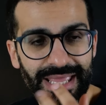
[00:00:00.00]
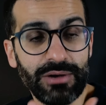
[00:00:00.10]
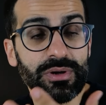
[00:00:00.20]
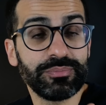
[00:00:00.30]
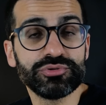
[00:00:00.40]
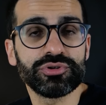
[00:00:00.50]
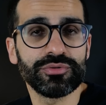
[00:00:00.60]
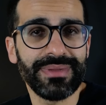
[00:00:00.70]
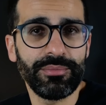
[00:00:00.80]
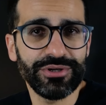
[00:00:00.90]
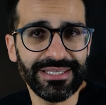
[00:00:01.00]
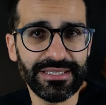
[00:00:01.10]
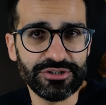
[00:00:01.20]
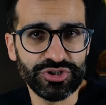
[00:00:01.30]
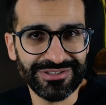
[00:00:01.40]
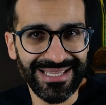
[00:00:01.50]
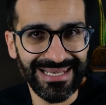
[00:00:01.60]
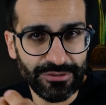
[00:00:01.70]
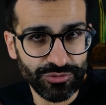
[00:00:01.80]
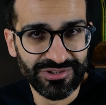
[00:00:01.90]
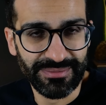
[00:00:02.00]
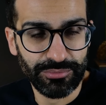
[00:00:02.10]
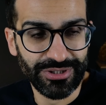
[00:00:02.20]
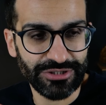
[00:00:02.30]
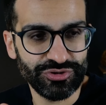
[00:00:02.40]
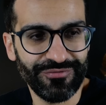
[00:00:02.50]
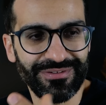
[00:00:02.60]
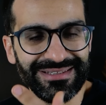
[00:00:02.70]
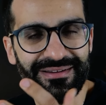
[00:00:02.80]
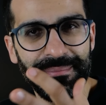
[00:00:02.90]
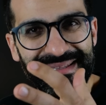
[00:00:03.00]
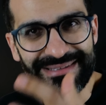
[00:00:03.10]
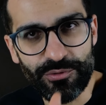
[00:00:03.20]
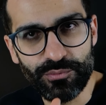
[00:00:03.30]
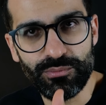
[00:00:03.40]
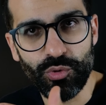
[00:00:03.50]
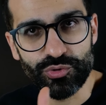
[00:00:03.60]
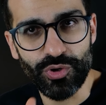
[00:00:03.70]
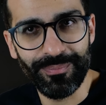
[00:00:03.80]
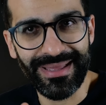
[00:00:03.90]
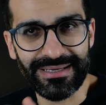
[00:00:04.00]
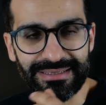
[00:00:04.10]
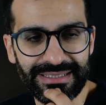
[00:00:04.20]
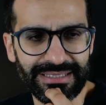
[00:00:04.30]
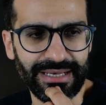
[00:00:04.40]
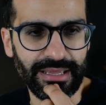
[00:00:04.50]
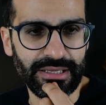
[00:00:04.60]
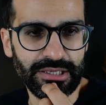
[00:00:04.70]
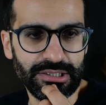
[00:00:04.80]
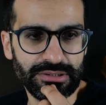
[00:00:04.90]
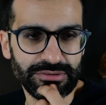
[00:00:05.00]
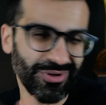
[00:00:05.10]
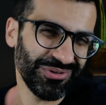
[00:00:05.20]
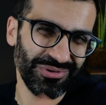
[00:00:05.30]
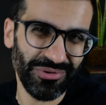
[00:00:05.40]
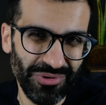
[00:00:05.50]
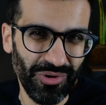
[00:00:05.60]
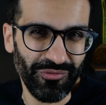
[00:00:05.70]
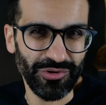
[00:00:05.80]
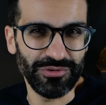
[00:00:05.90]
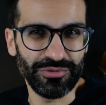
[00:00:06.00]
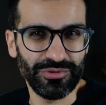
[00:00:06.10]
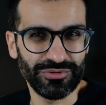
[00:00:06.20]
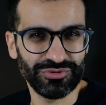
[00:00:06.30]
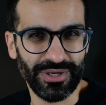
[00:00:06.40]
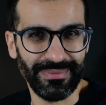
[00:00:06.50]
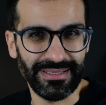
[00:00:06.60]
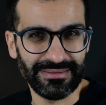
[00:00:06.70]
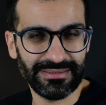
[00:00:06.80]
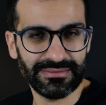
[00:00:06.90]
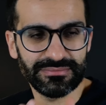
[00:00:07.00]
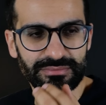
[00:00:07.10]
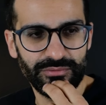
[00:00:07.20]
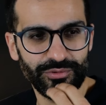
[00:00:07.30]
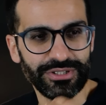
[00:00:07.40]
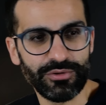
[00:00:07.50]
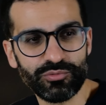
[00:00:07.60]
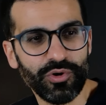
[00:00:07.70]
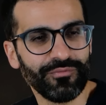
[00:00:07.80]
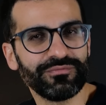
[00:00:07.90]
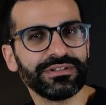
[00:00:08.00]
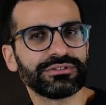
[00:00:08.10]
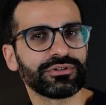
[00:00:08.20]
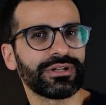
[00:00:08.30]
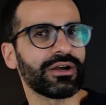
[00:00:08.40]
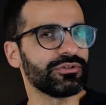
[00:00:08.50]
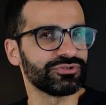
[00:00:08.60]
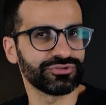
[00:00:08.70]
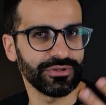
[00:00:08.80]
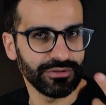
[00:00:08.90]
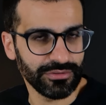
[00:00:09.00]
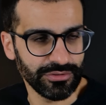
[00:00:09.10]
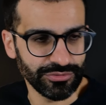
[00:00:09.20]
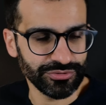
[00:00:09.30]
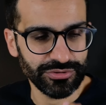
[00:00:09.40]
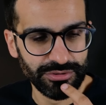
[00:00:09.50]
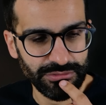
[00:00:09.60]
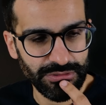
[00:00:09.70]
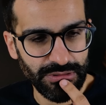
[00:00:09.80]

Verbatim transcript: E a quel punto dobbiamo chiederci se l'autosabotaggio è effettivamente un modo per dire no, io non lo voglio inconsciamente, quindi è un conflitto tra conscio e inconscio,